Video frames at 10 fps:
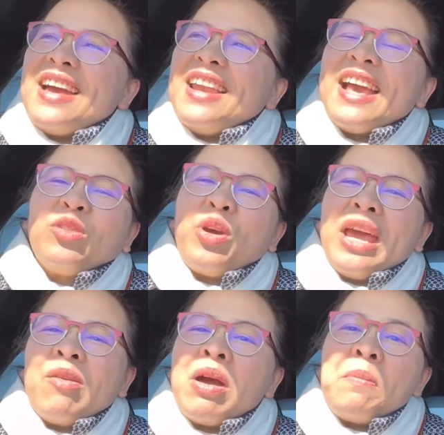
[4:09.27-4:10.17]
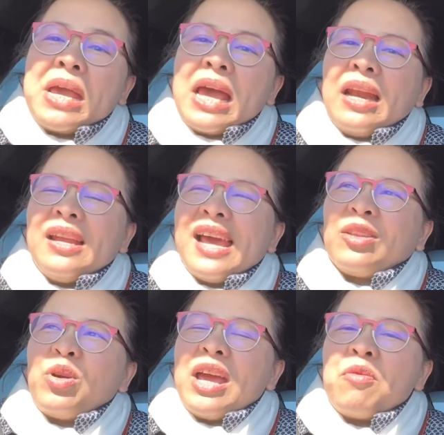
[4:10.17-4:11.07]
เรียกตัวเองว่าเมียหรือเรียก
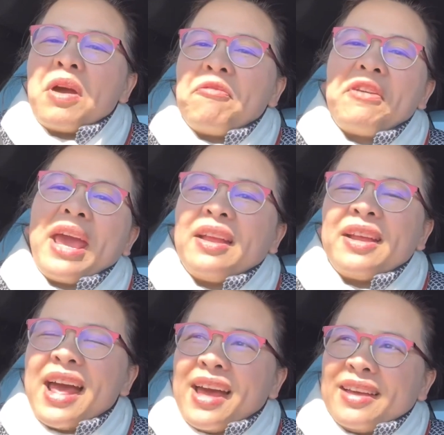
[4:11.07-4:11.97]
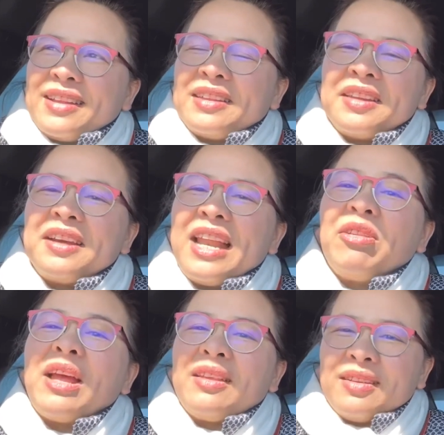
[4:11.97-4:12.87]
ตัวเองว่าแฟนก็ได้ เธอแล้ว
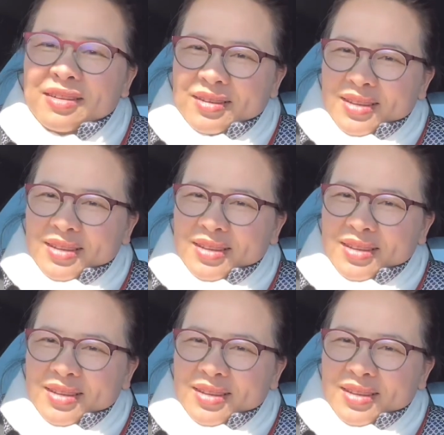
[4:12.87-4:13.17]
แต่เธอ